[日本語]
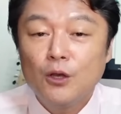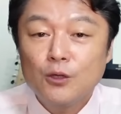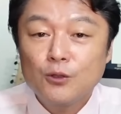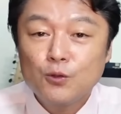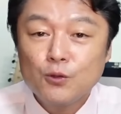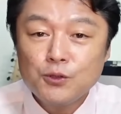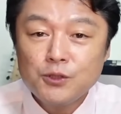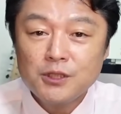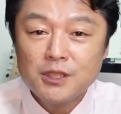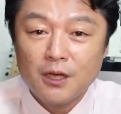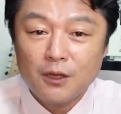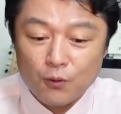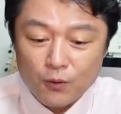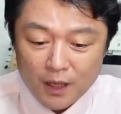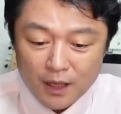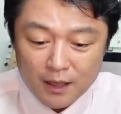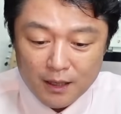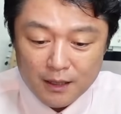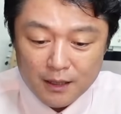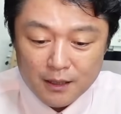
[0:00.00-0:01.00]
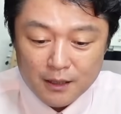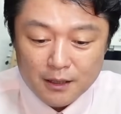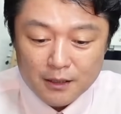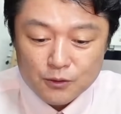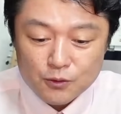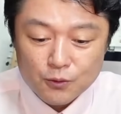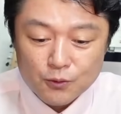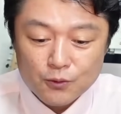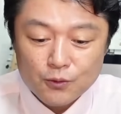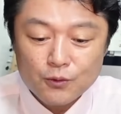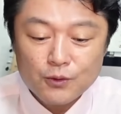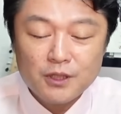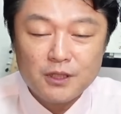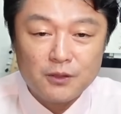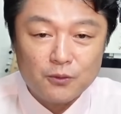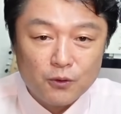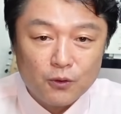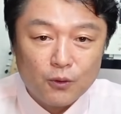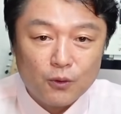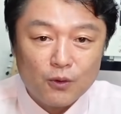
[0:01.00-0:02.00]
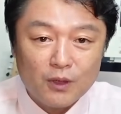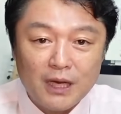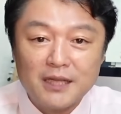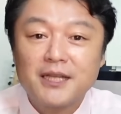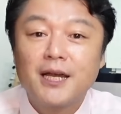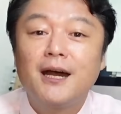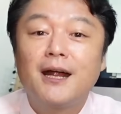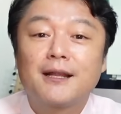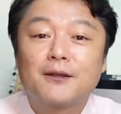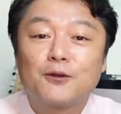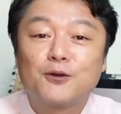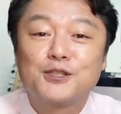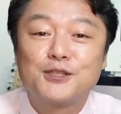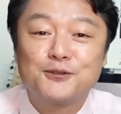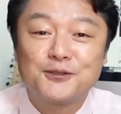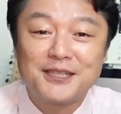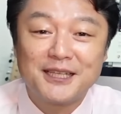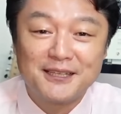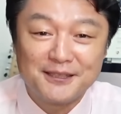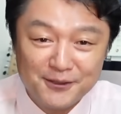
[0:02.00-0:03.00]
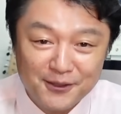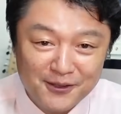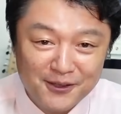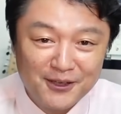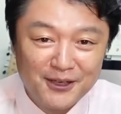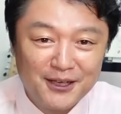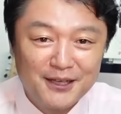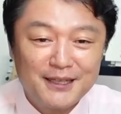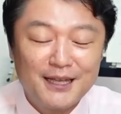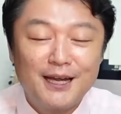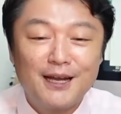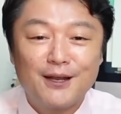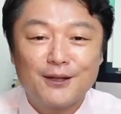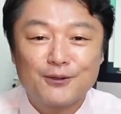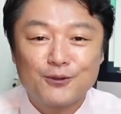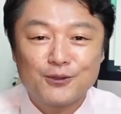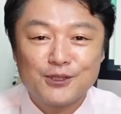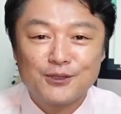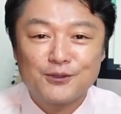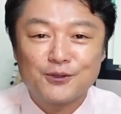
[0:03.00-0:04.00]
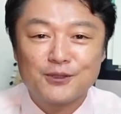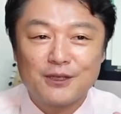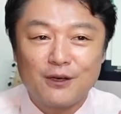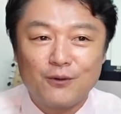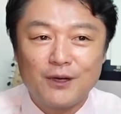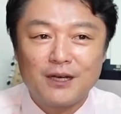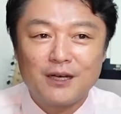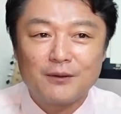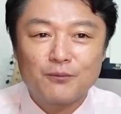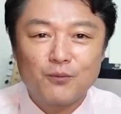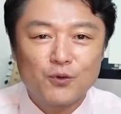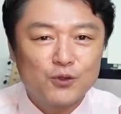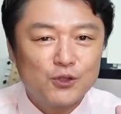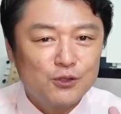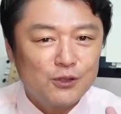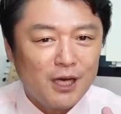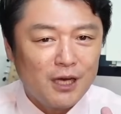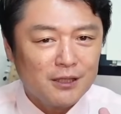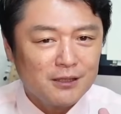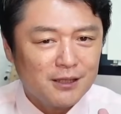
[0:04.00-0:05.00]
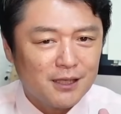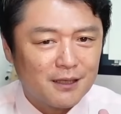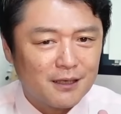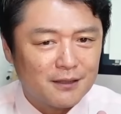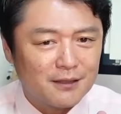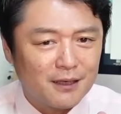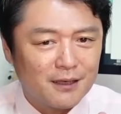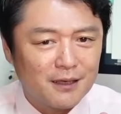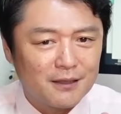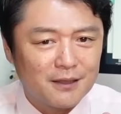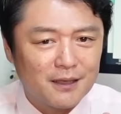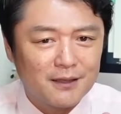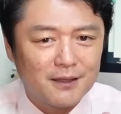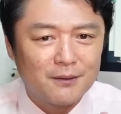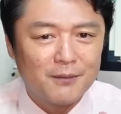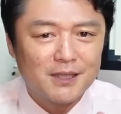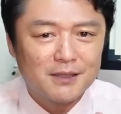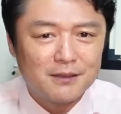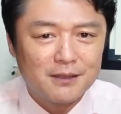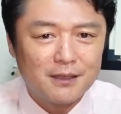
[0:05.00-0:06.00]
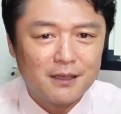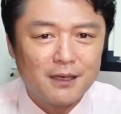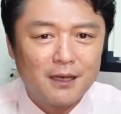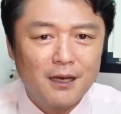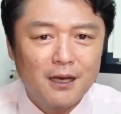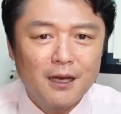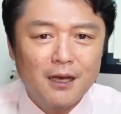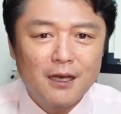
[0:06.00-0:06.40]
トシちゃんはその時のあ田原俊彦さんですよ田原俊彦さんはもう18歳かなんかになってまして